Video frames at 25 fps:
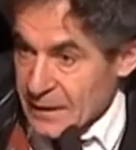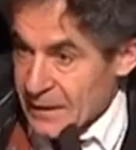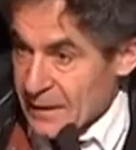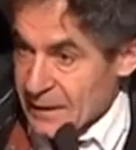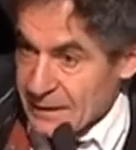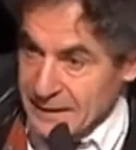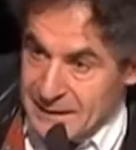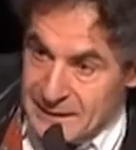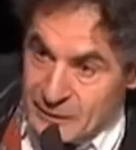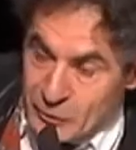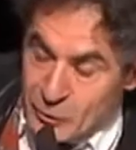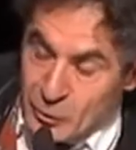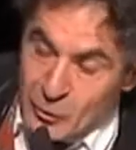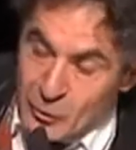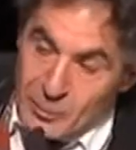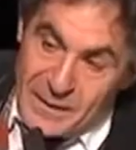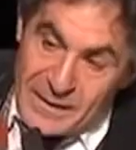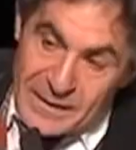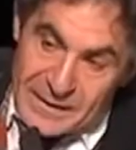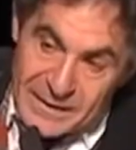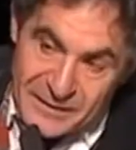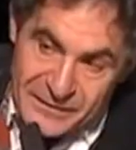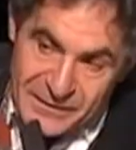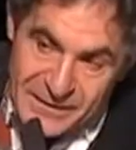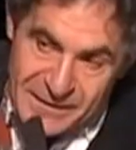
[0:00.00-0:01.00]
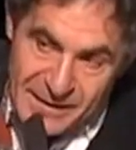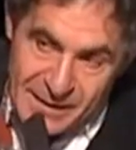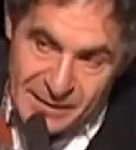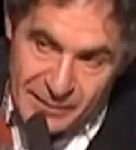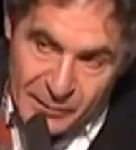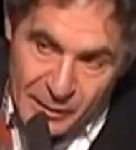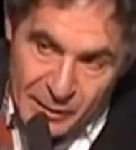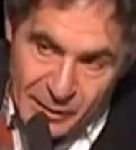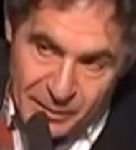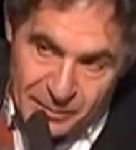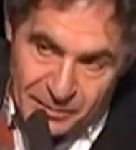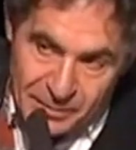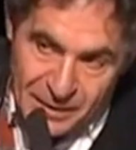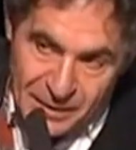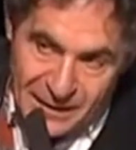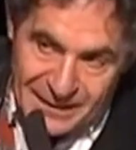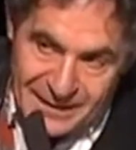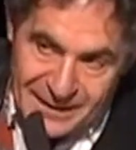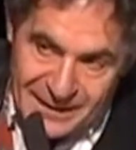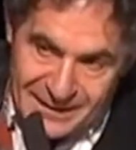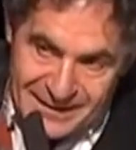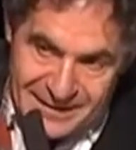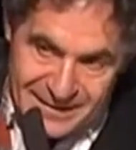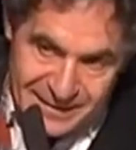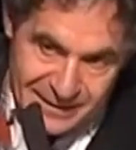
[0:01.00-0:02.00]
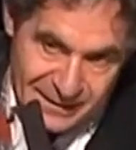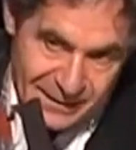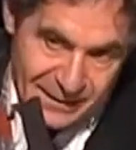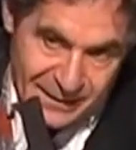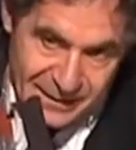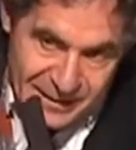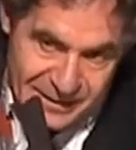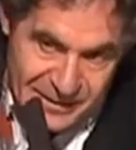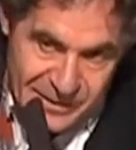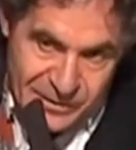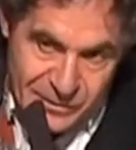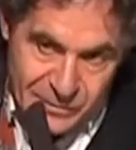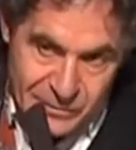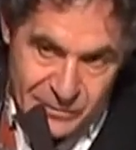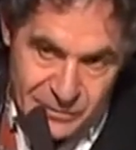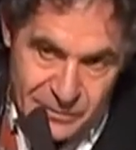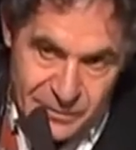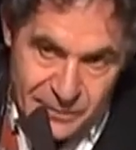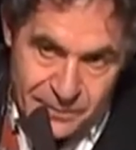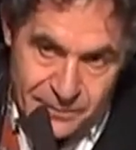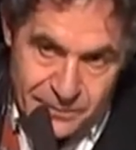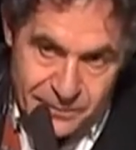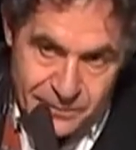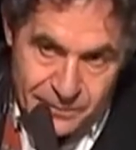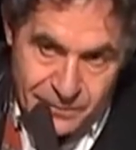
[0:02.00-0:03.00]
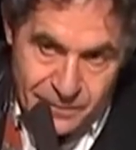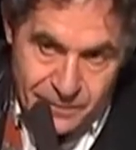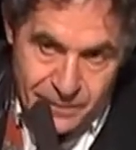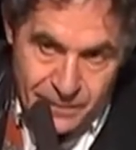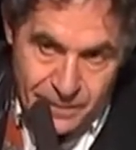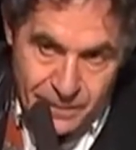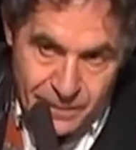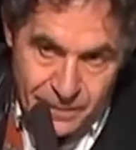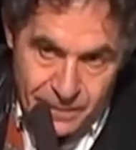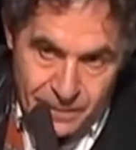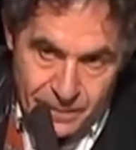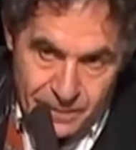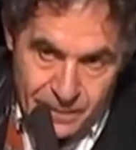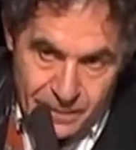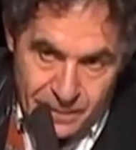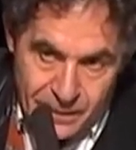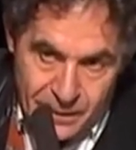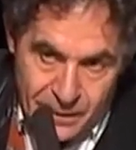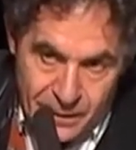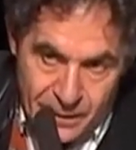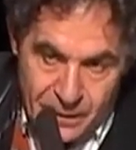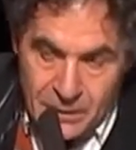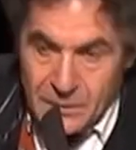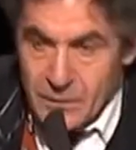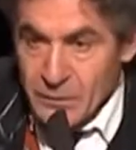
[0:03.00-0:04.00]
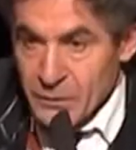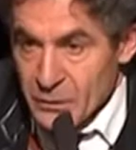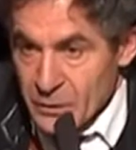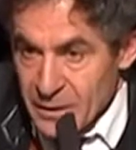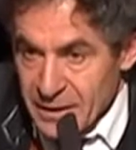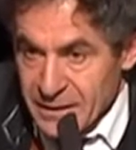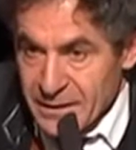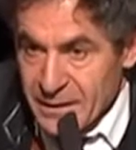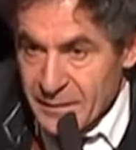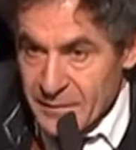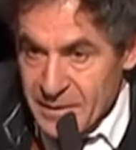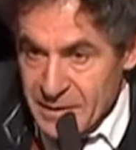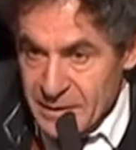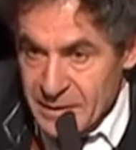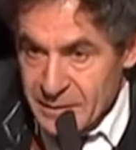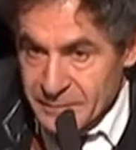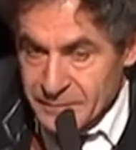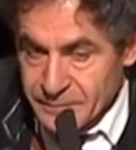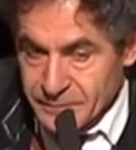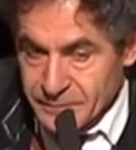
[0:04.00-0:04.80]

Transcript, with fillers: Elle est courbée évidemment par l'accélération de la cabine.